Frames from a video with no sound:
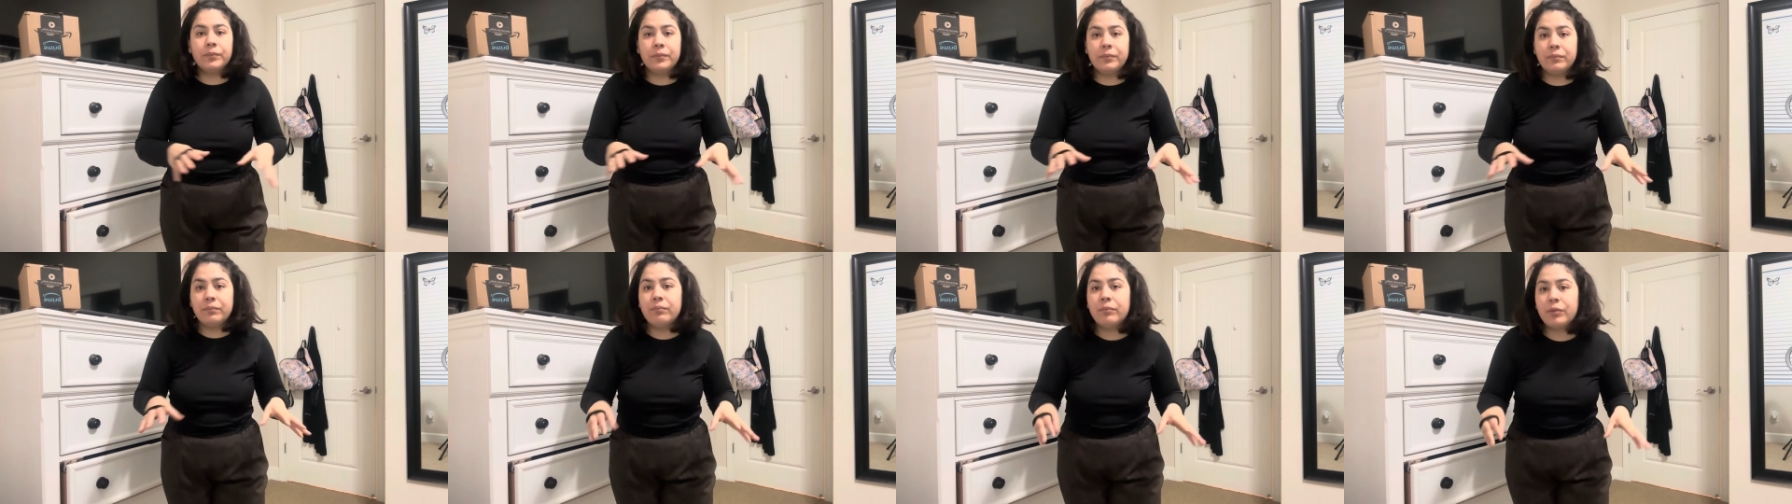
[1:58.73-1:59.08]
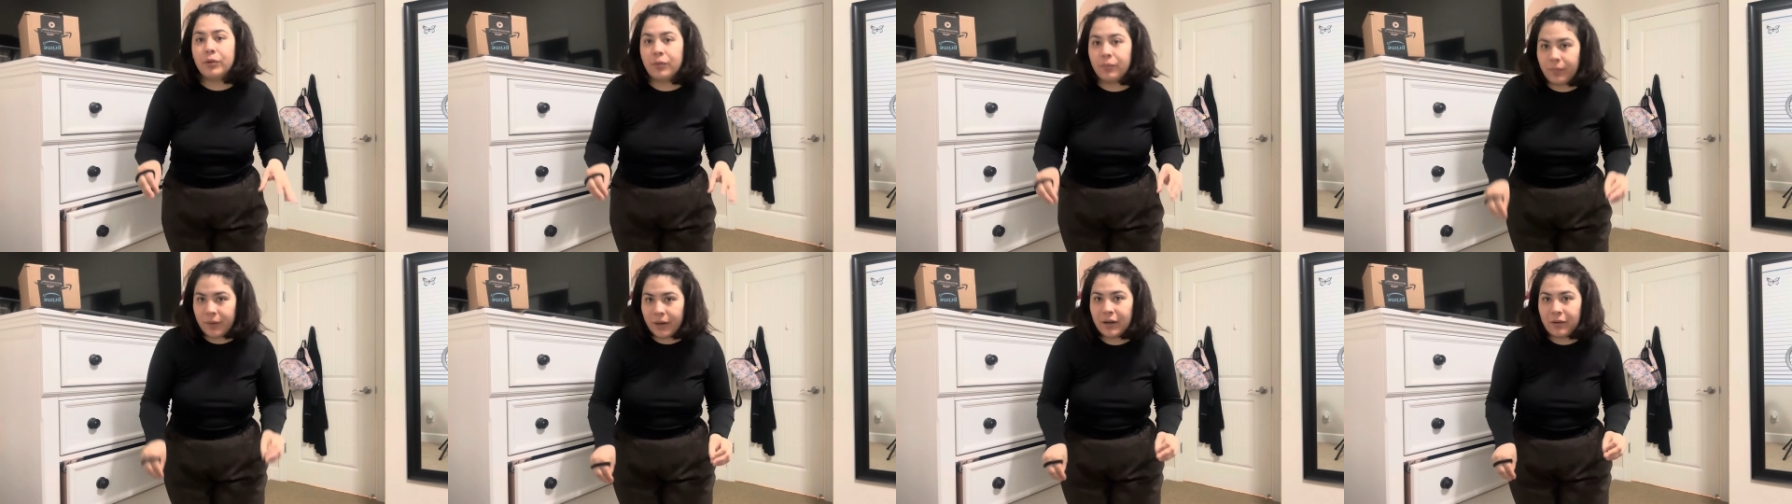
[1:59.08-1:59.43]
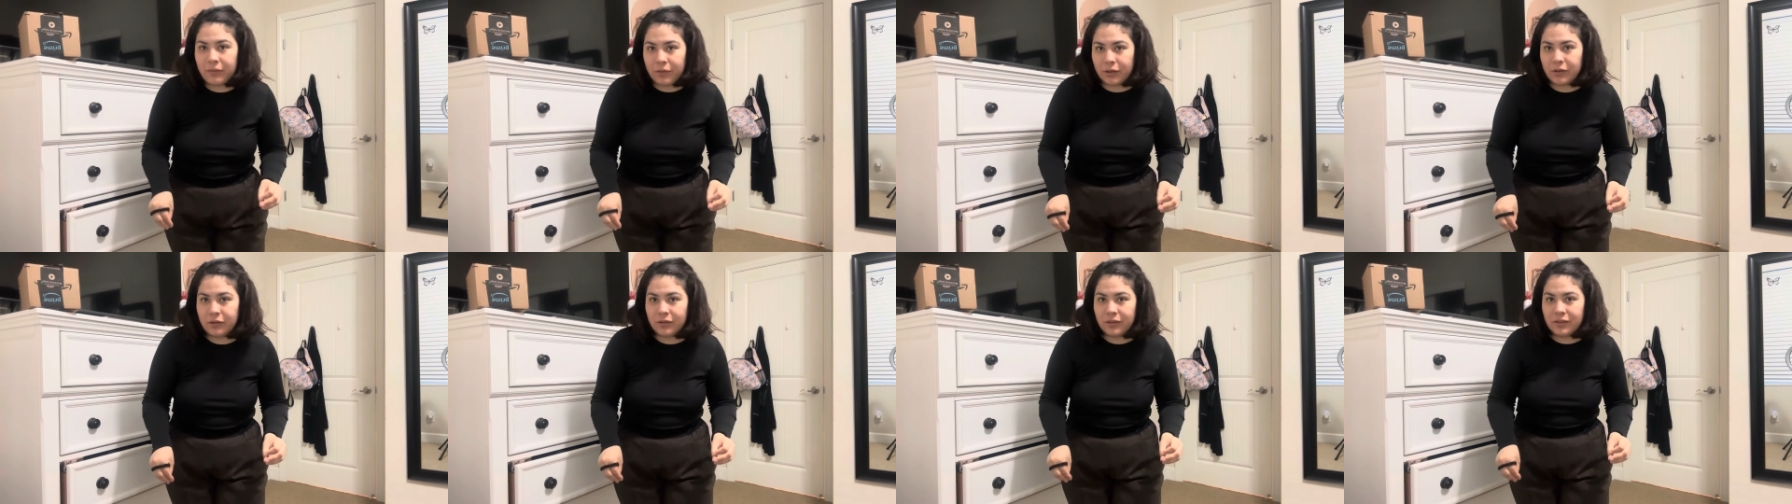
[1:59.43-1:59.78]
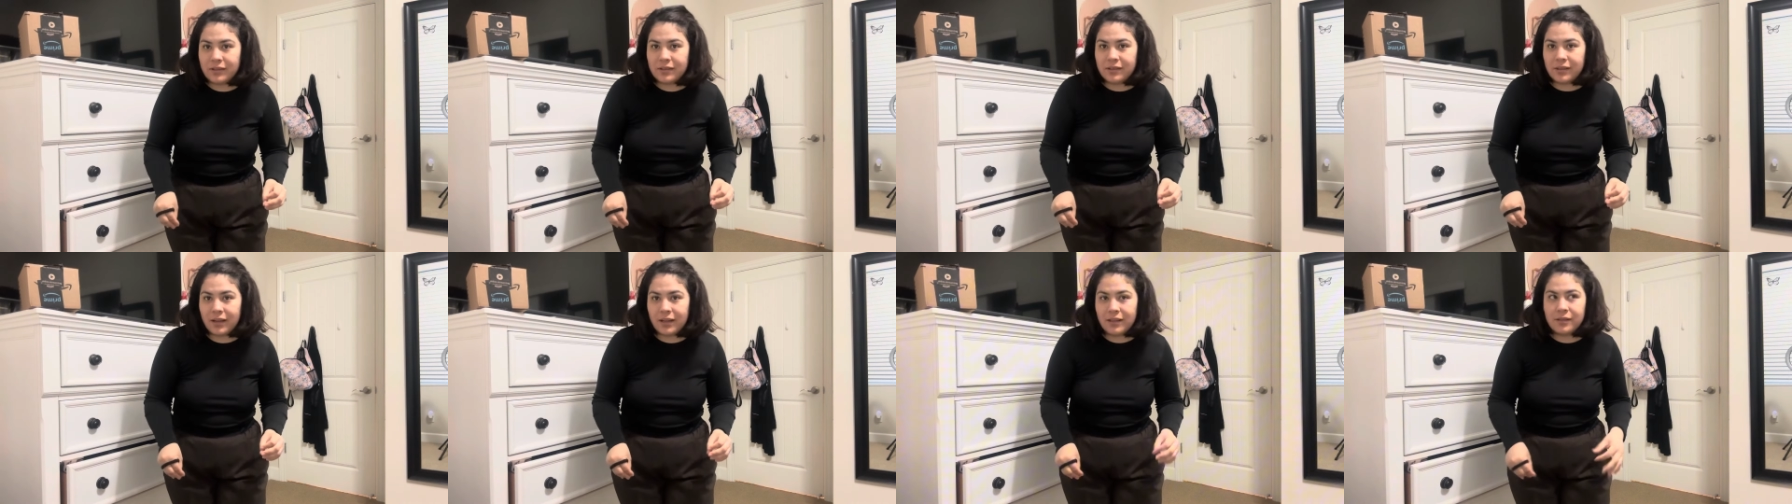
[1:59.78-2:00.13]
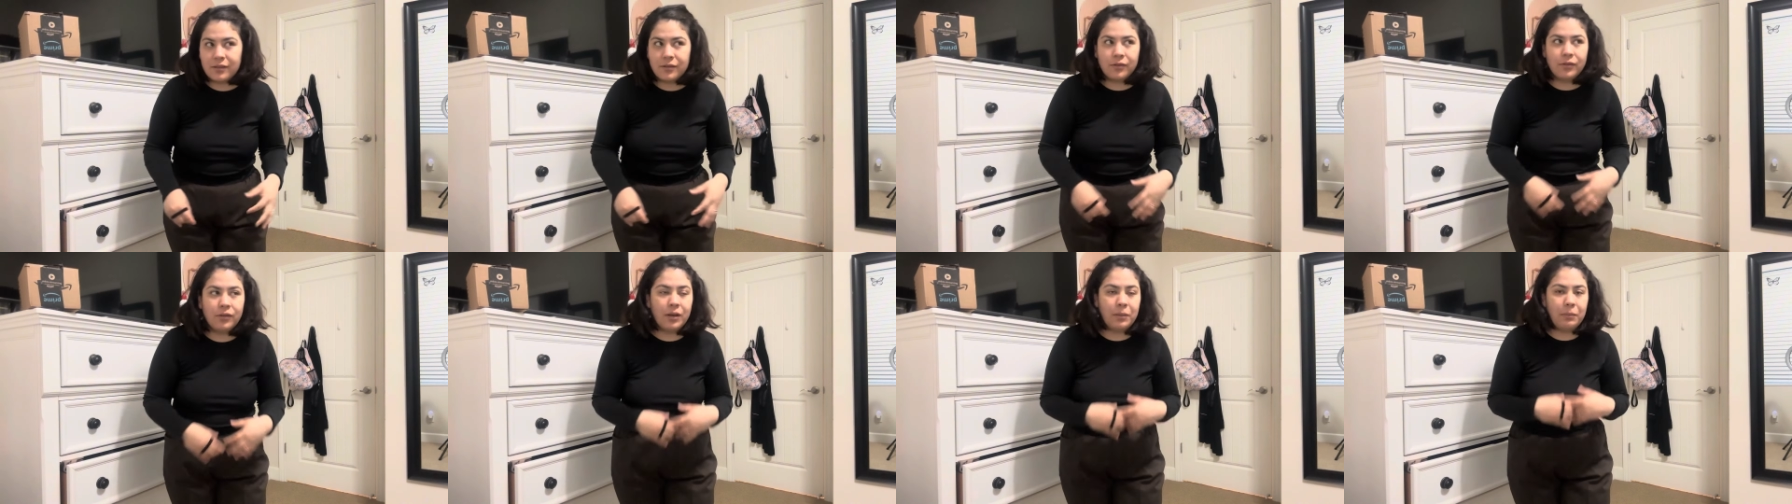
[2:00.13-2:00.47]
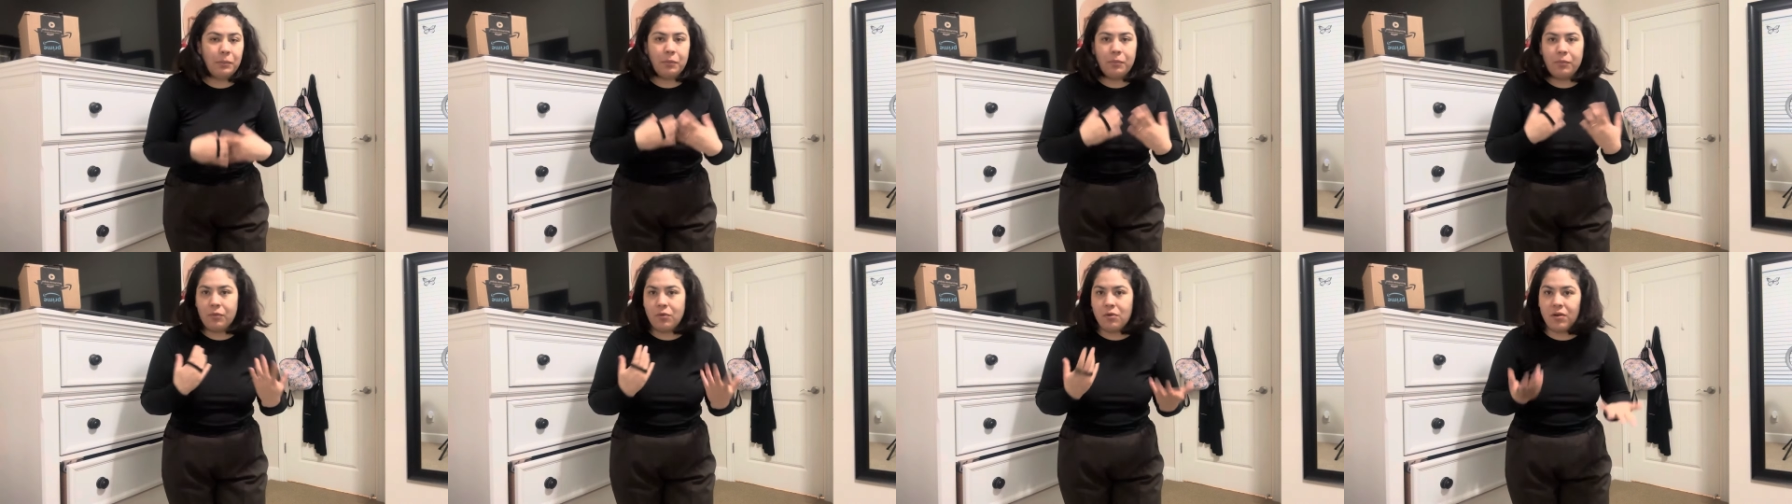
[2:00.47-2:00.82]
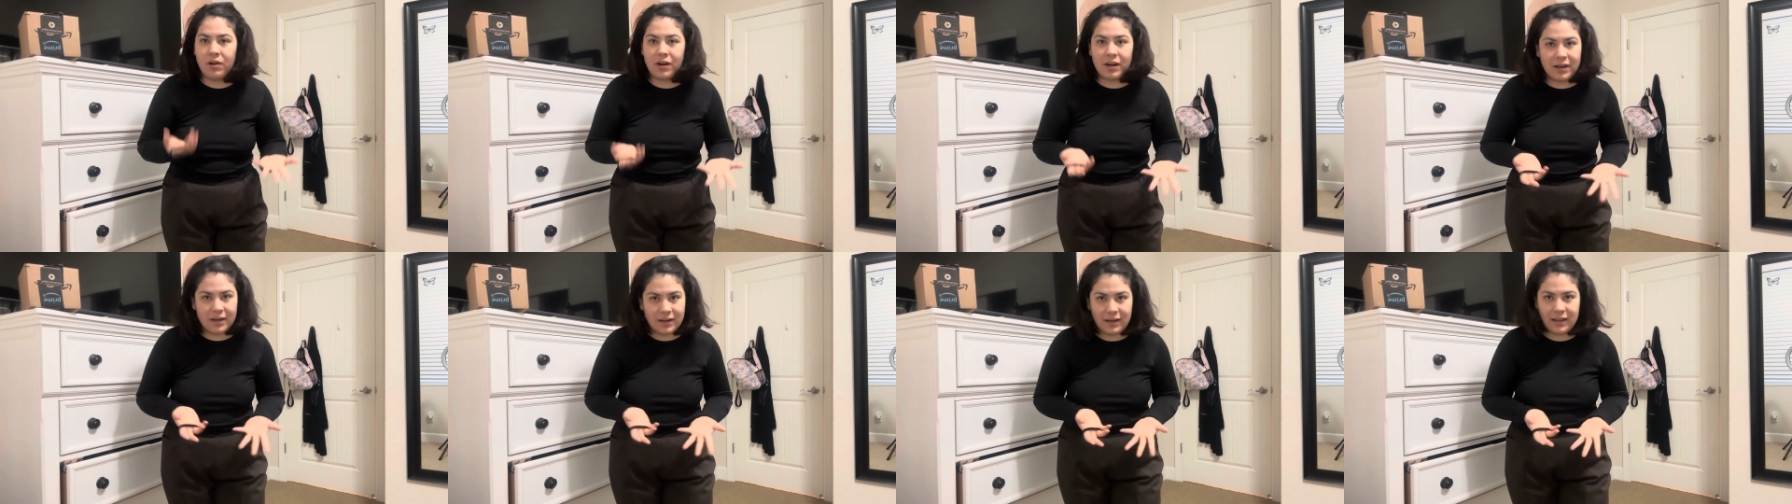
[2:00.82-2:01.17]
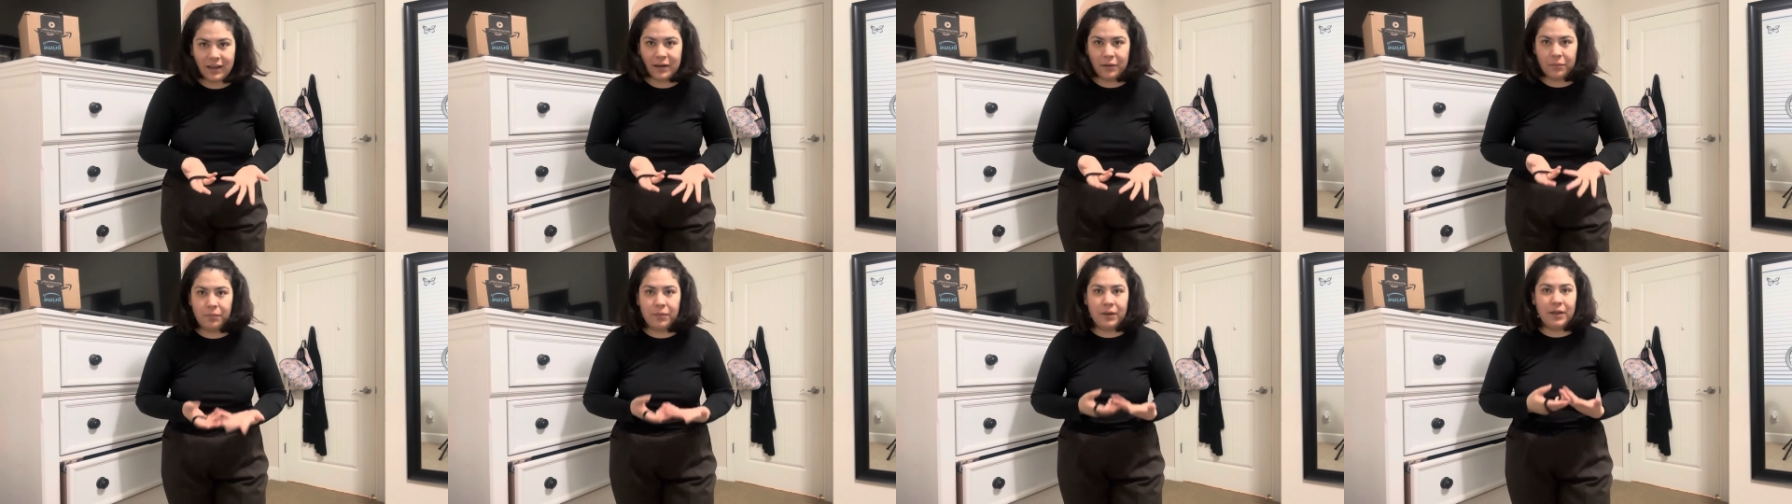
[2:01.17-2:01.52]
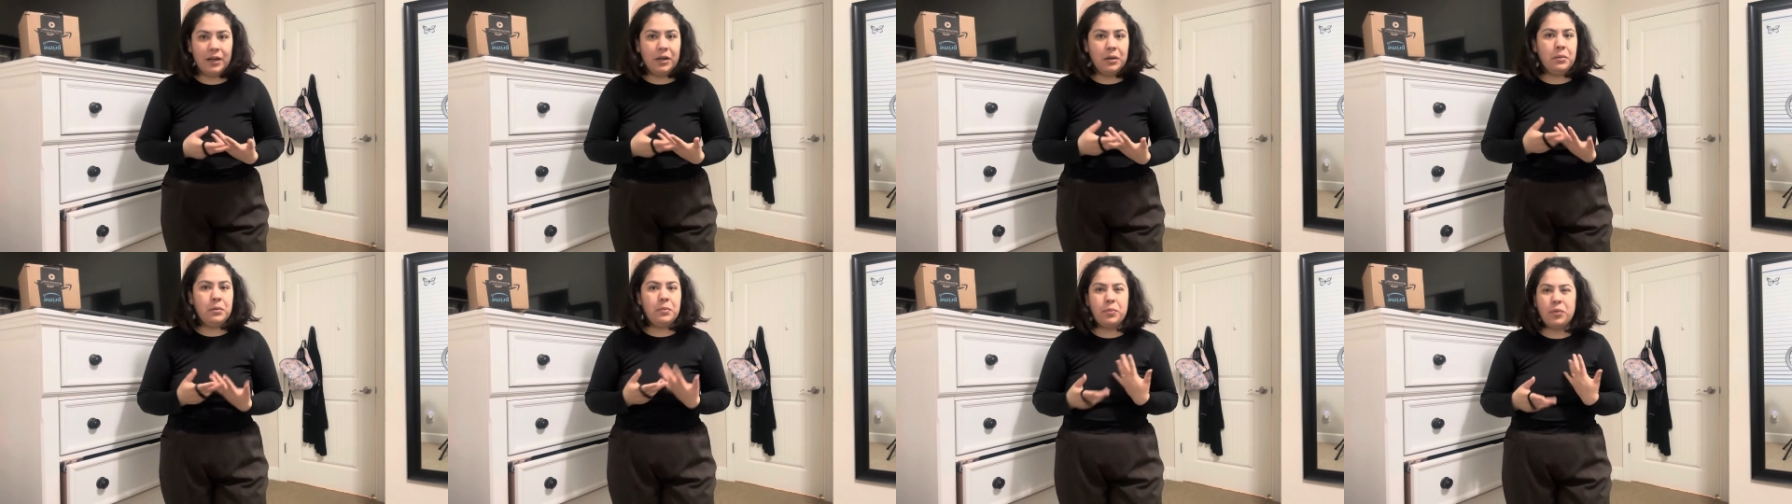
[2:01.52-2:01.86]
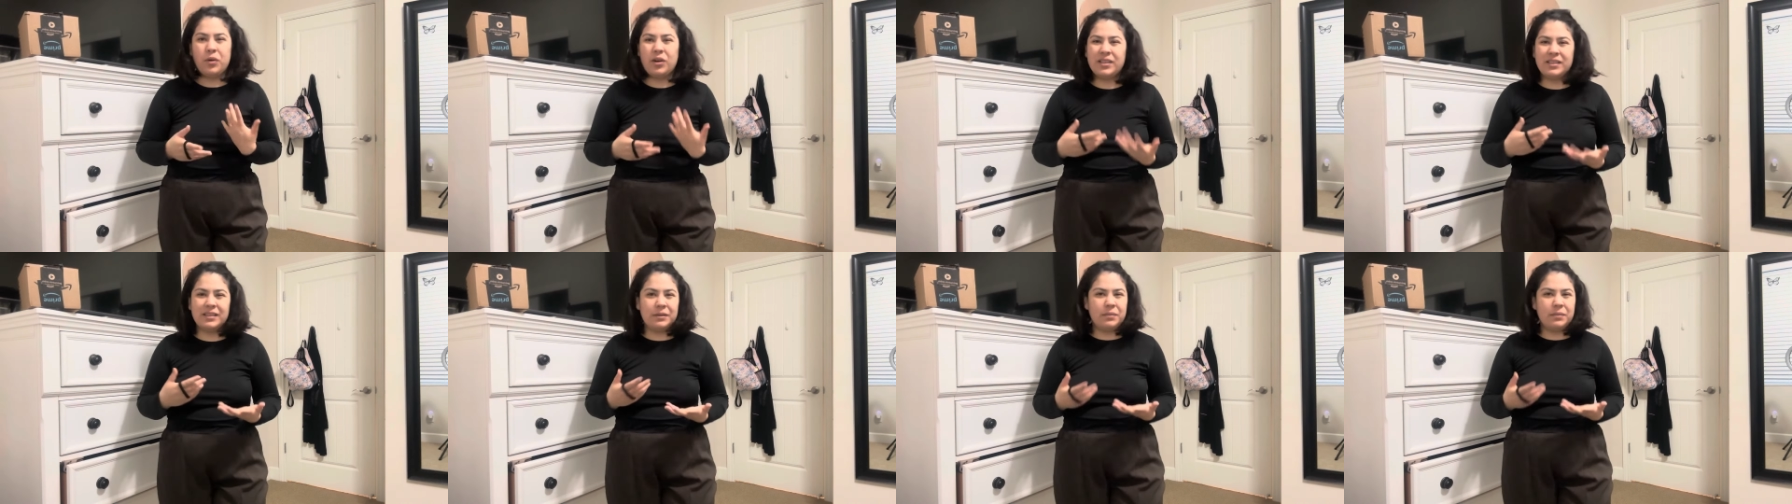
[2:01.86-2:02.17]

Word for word: pero para cuando descanso, que me puedo arreglar el pelo, me puedo hacer